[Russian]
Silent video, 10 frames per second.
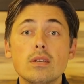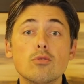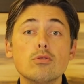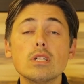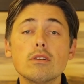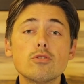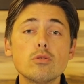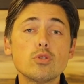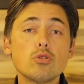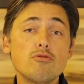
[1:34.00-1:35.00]
Но дело в
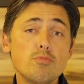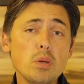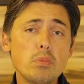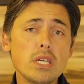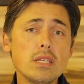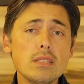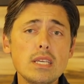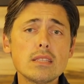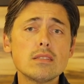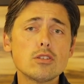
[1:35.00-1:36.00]
том, что в Библии
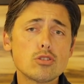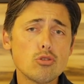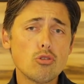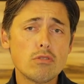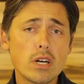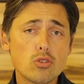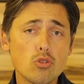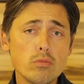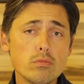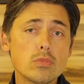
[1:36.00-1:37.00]
нет ни слова о
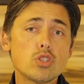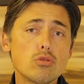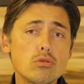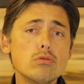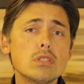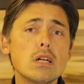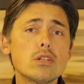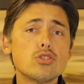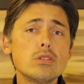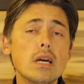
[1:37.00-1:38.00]
том, что люди
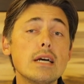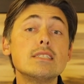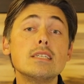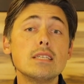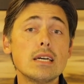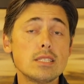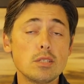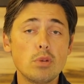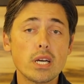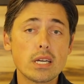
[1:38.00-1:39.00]
должны осенять
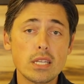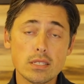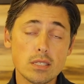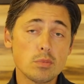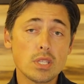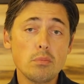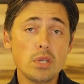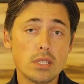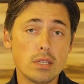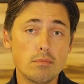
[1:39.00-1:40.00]
себя крестным
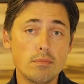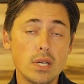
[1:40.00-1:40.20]
знамением.